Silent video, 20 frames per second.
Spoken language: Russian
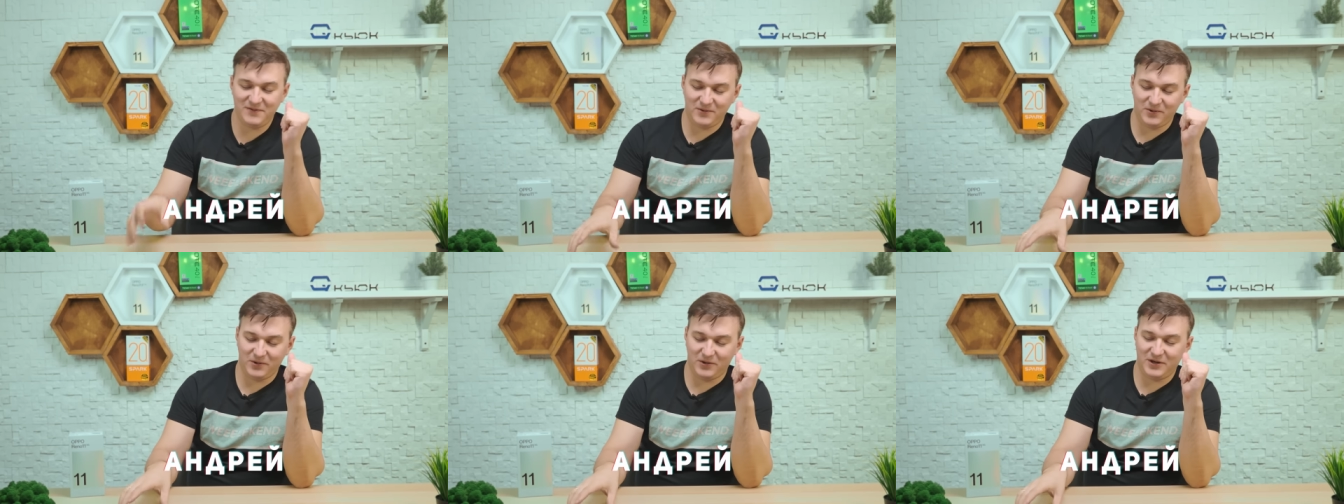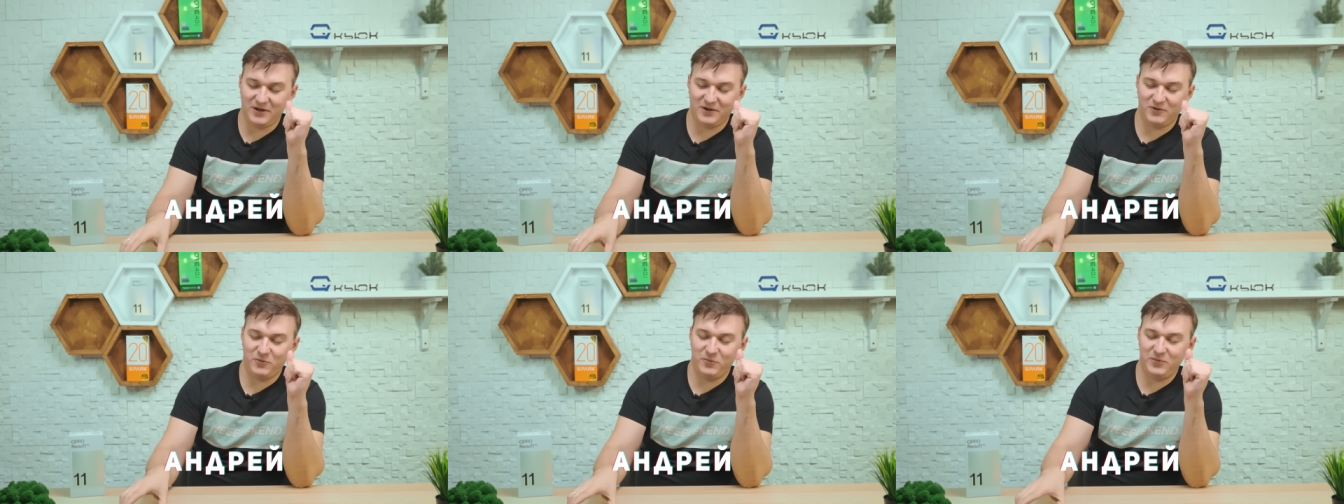в
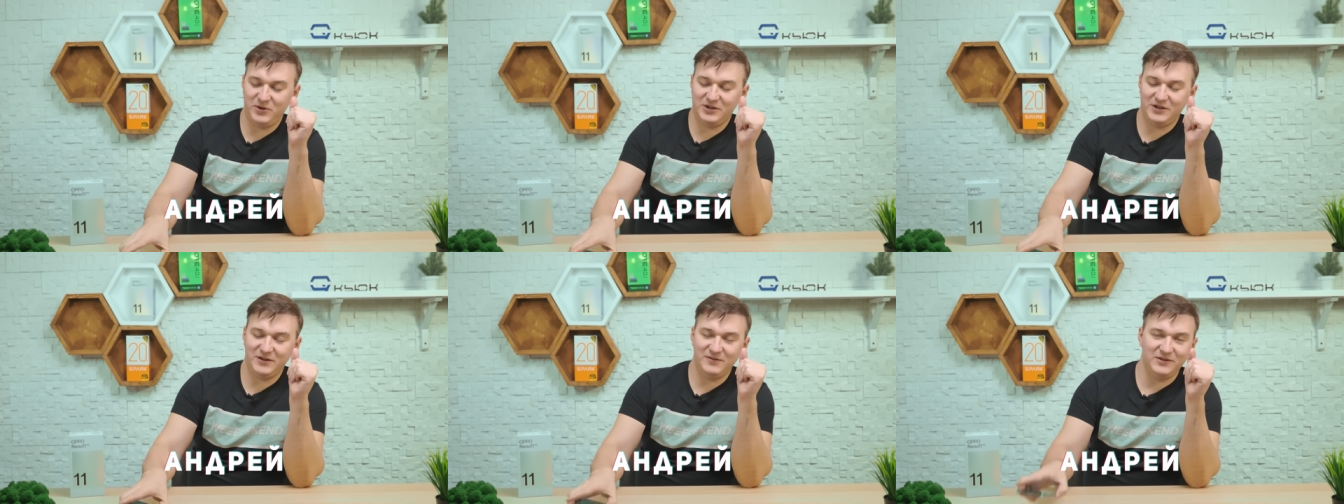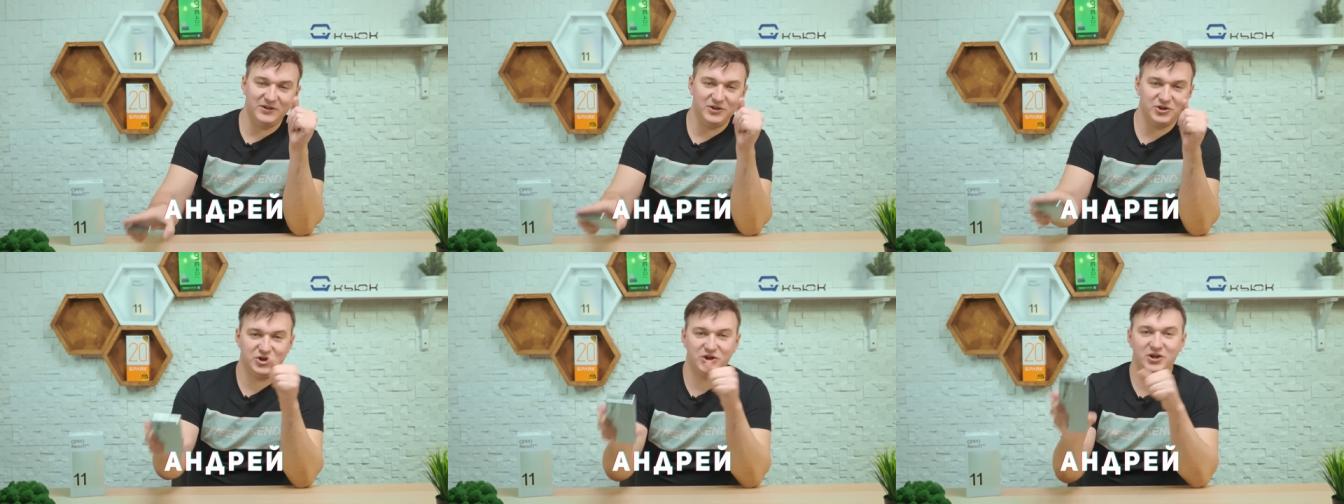руках у меня
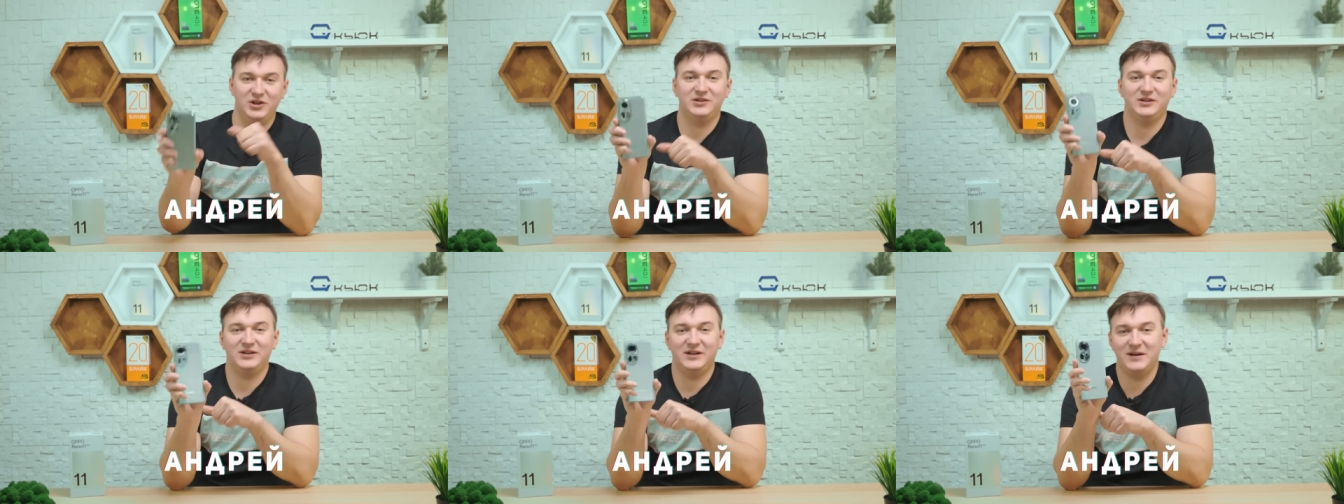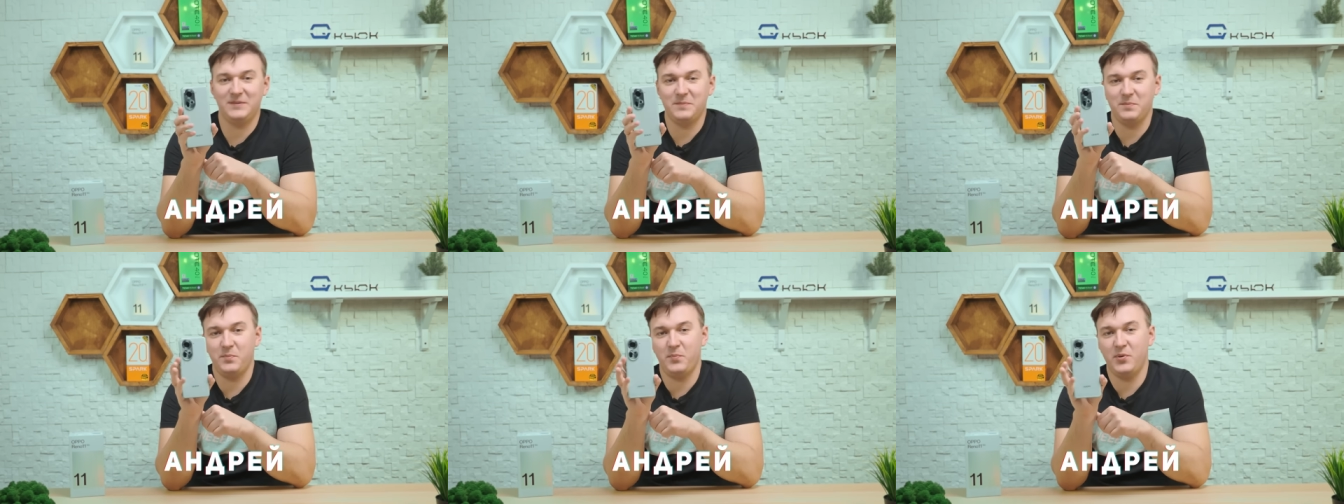новиночка от
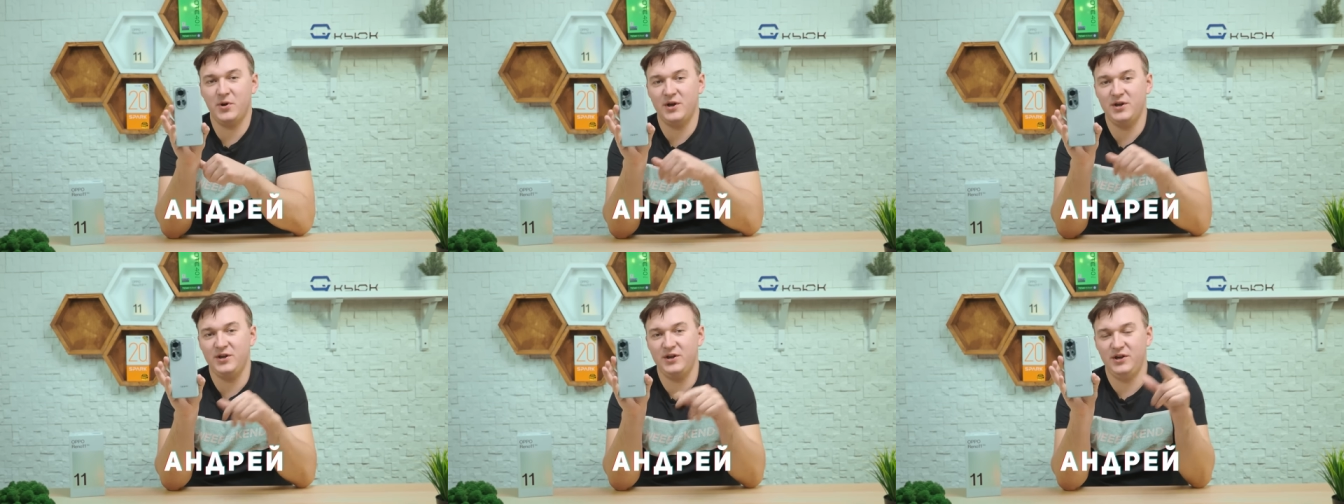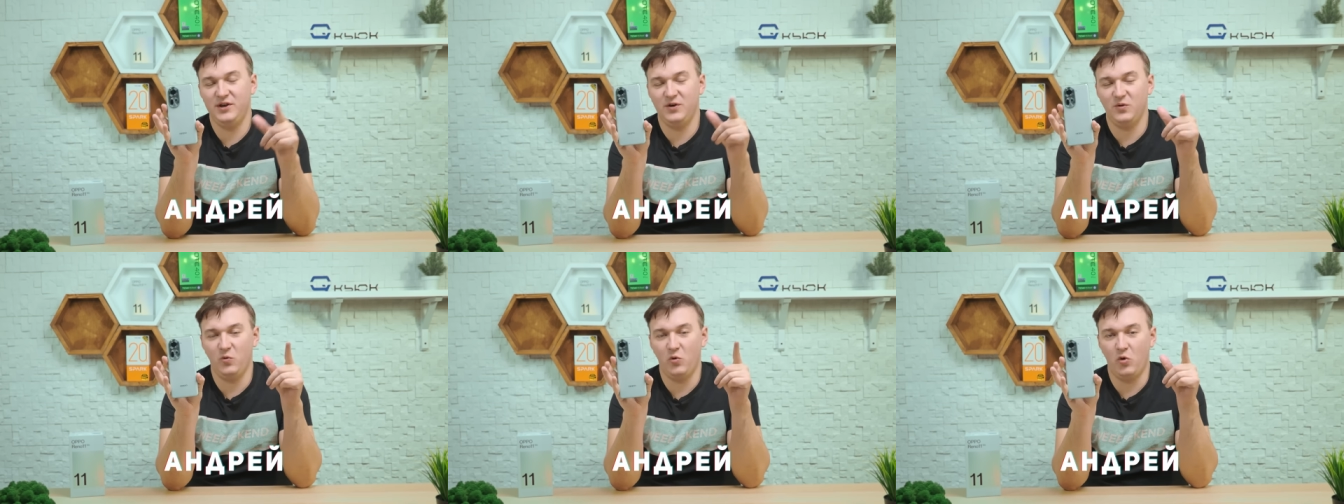
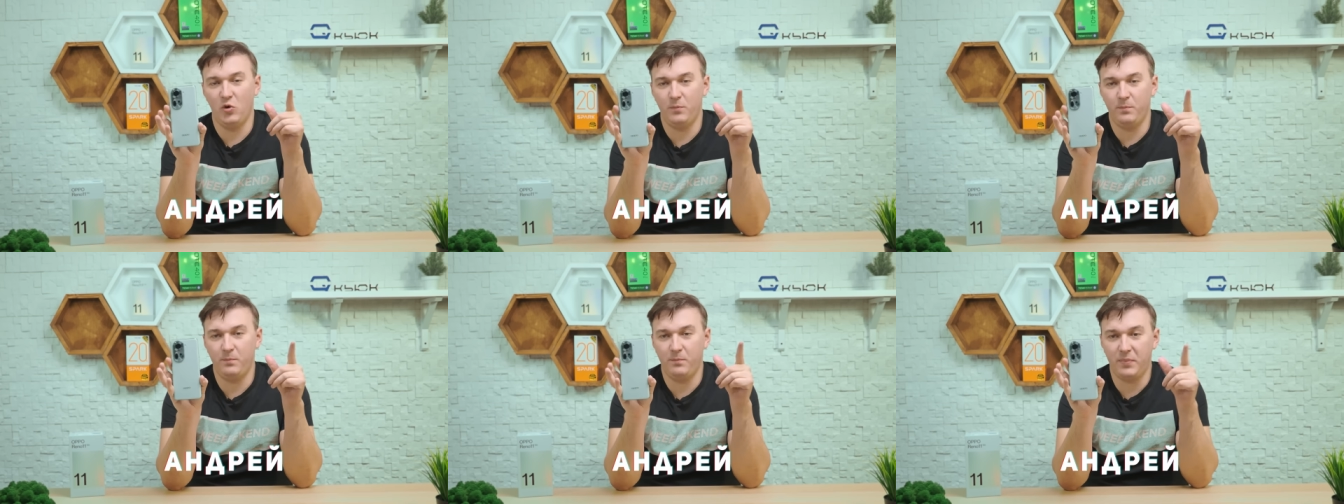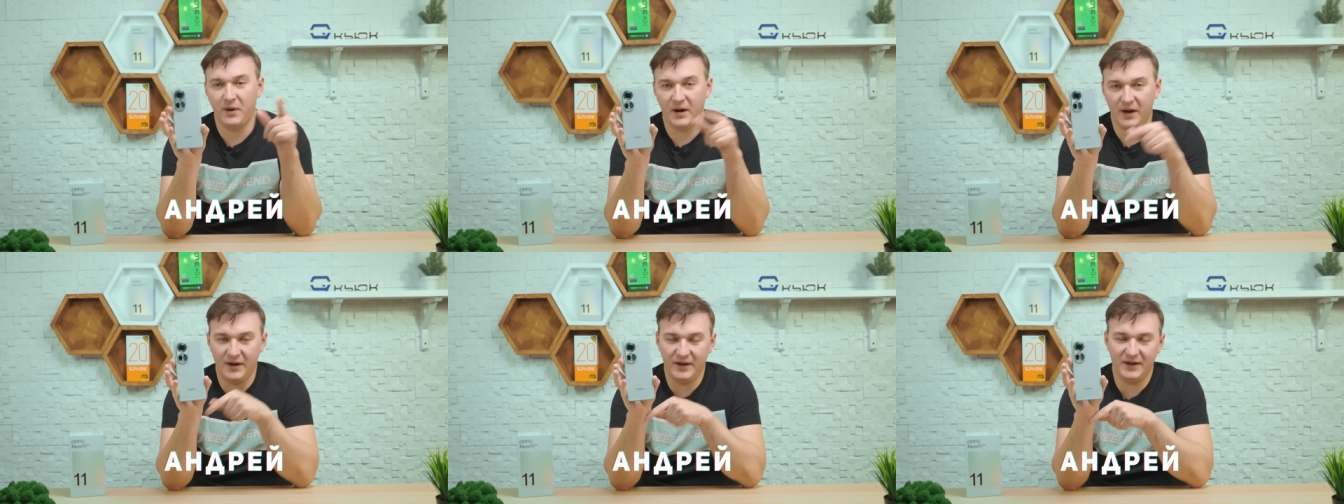компании
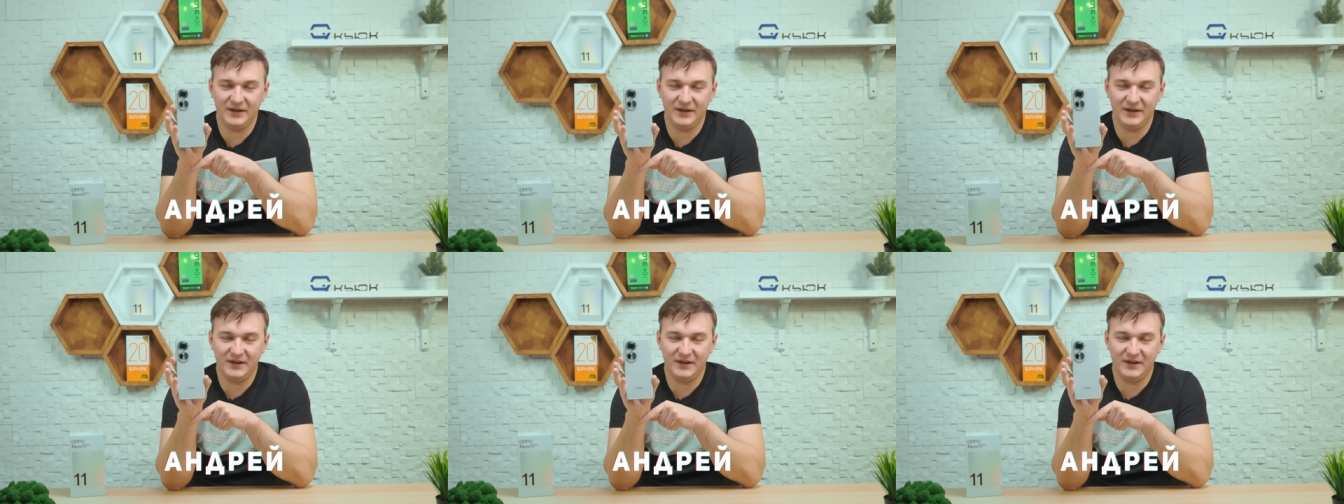Oppo.